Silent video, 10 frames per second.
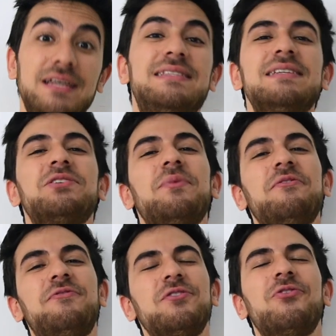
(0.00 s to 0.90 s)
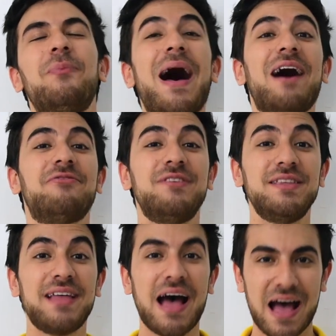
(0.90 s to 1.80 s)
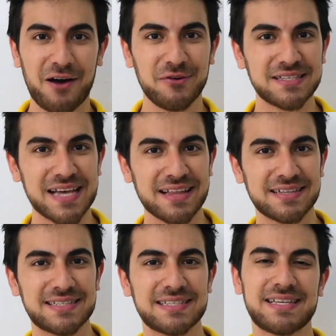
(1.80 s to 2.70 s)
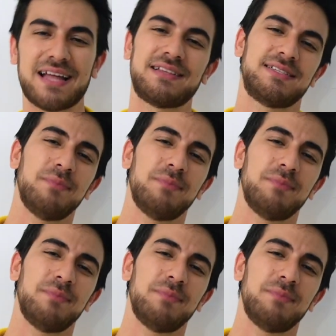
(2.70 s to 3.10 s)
E seja bem-vindo, barra vinda ao Exatas Exatas.